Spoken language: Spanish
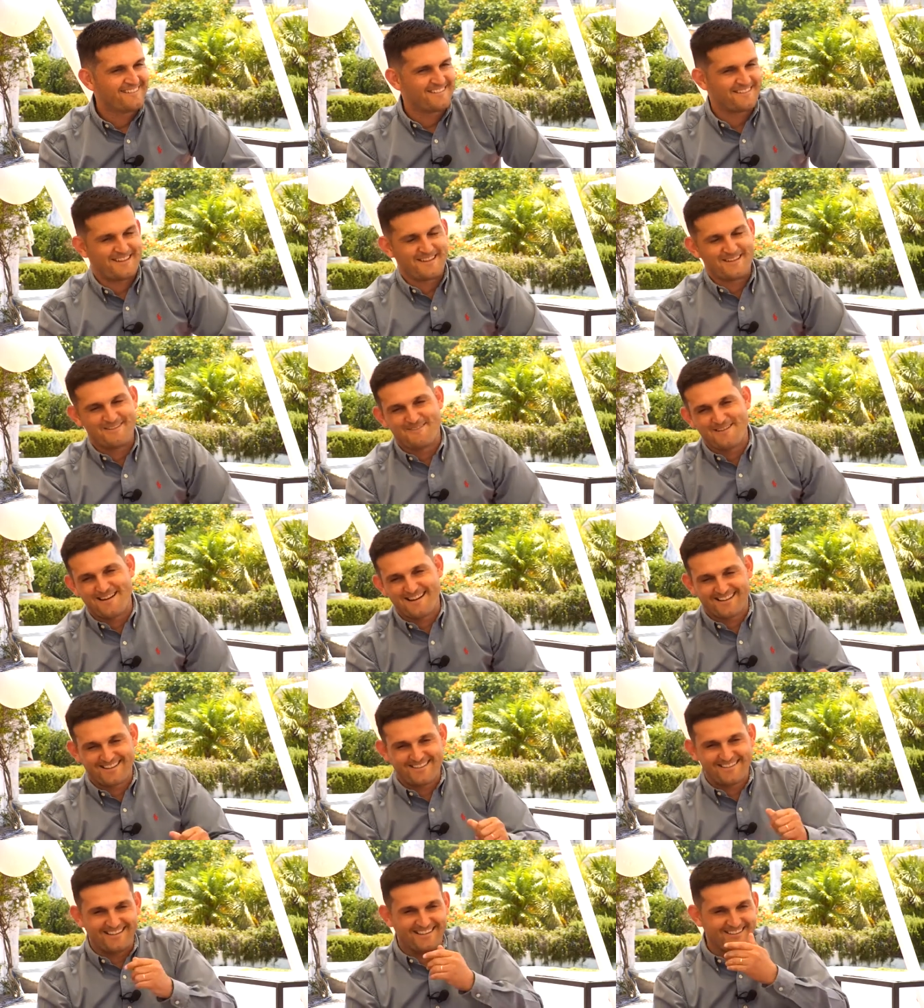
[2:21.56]
Que va,
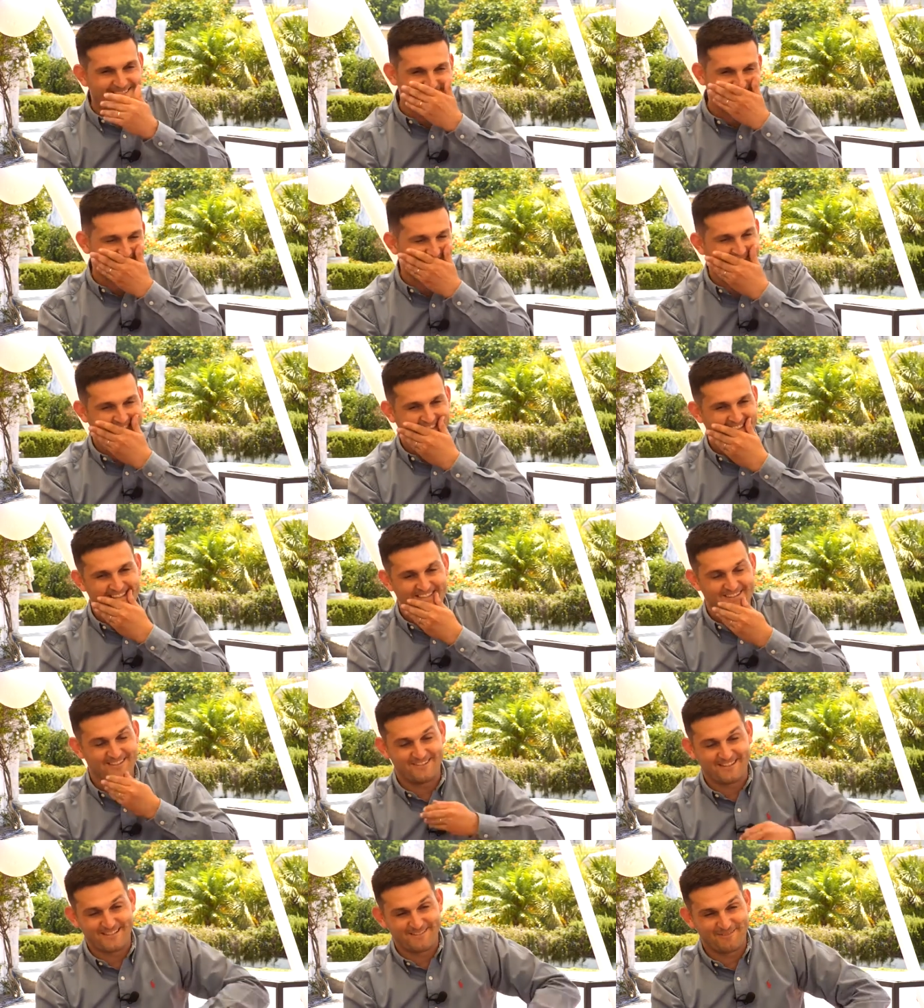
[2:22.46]
que va. Yo
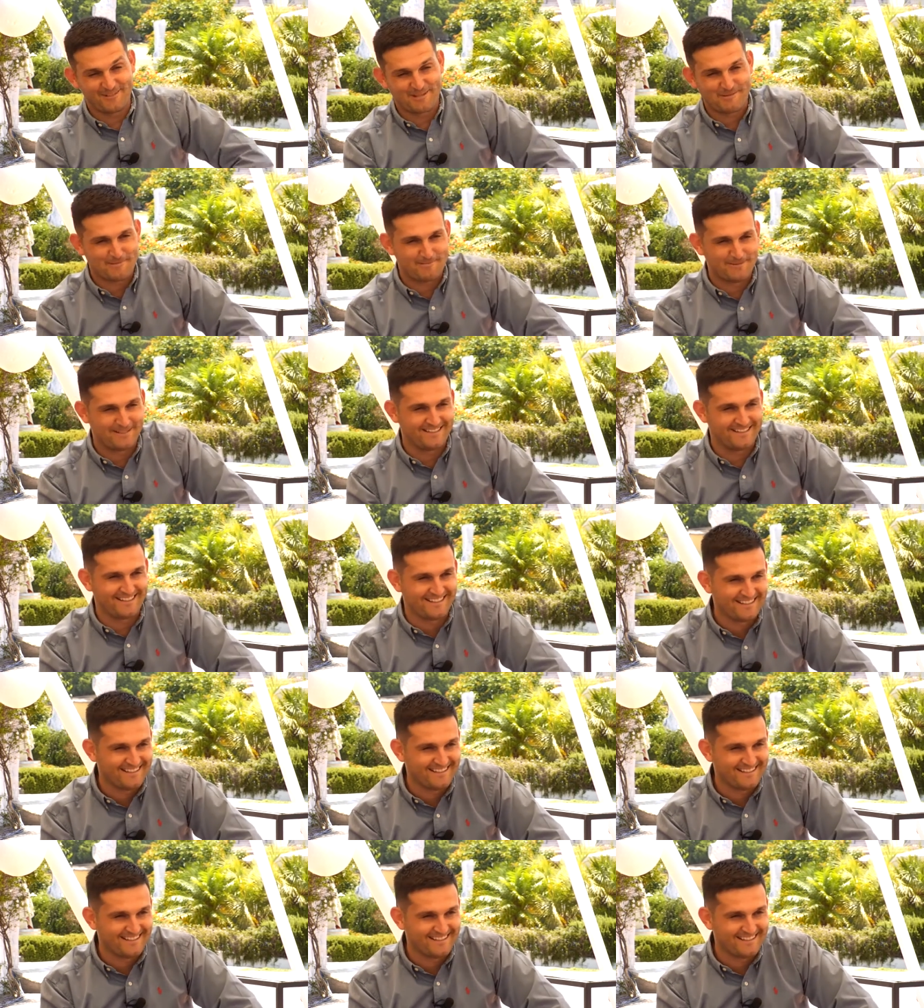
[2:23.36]
no tenía muchas papeletas.